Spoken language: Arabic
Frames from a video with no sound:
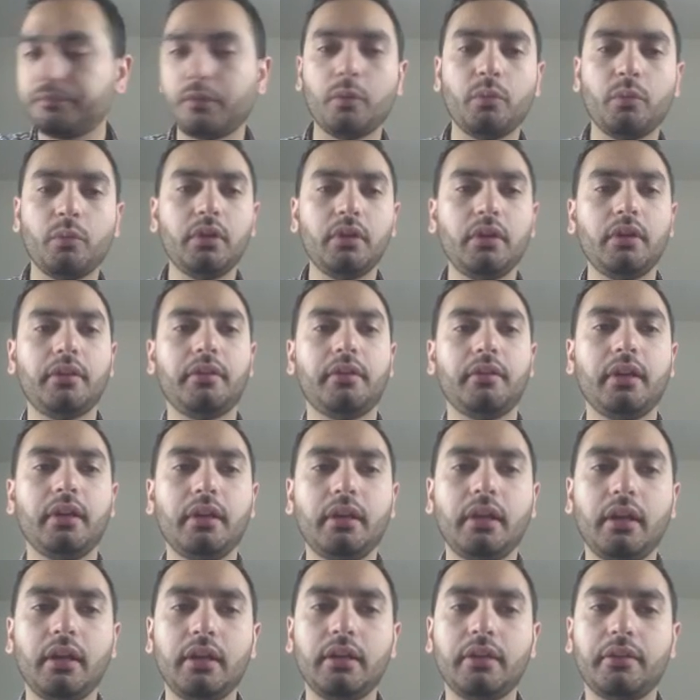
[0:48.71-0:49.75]
وين الاثنين
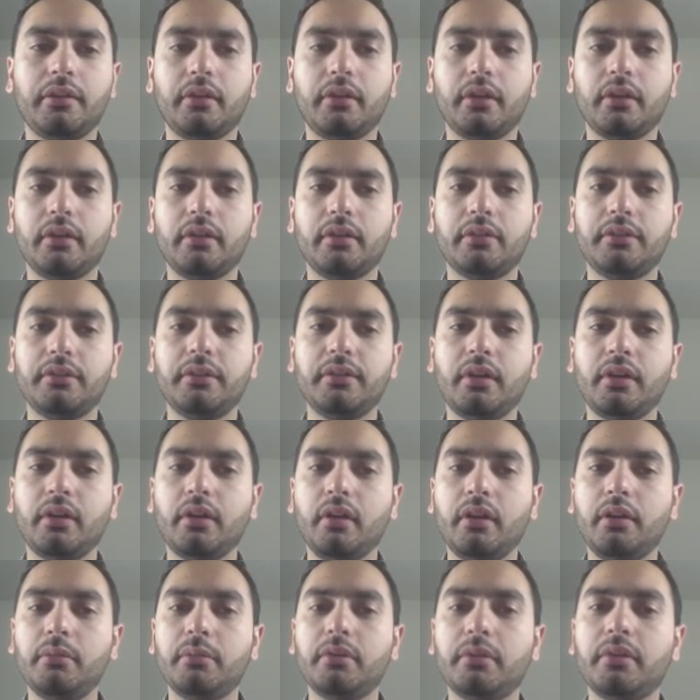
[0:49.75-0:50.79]
هاي الاثنين سين
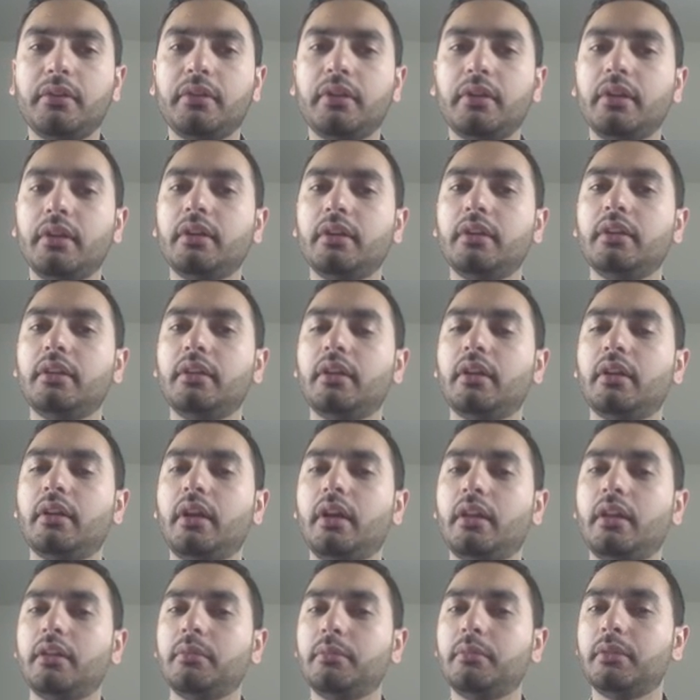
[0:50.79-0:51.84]
أقل من اثنين إذا
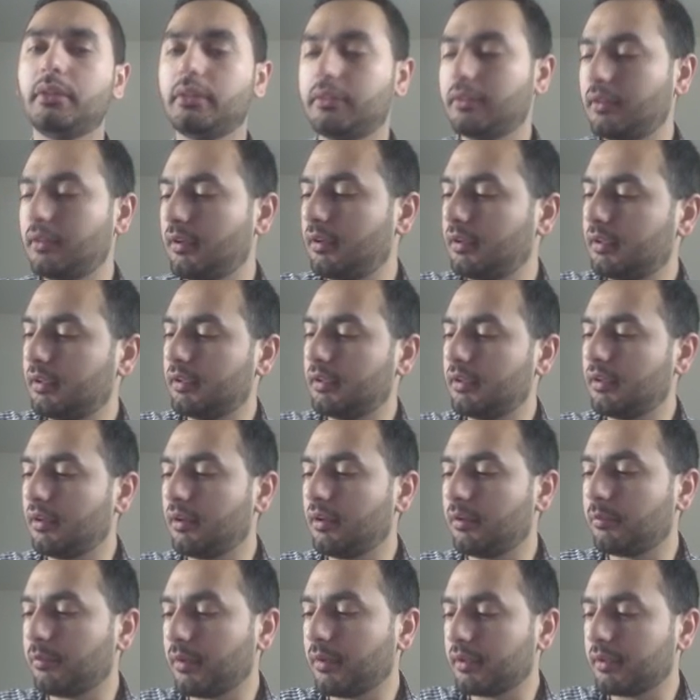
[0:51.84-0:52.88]
هذه من اليسار اللي هي
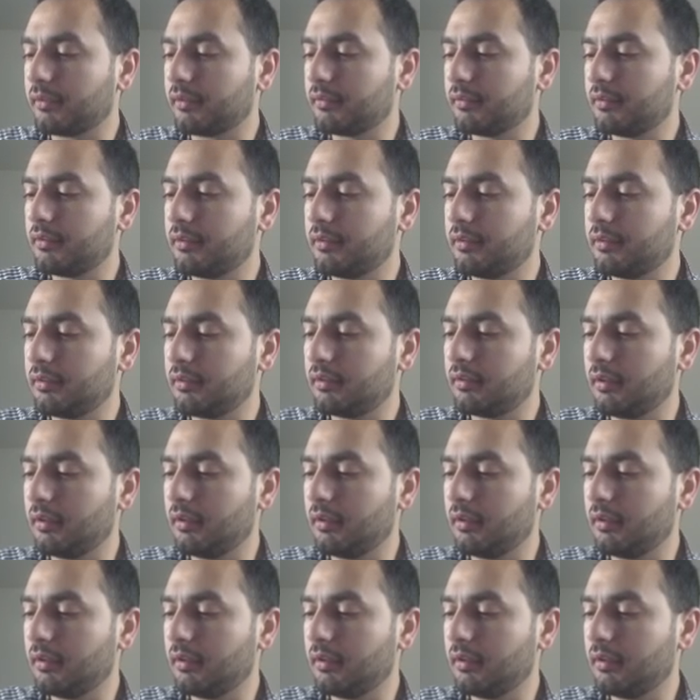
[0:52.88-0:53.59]
أربعة سين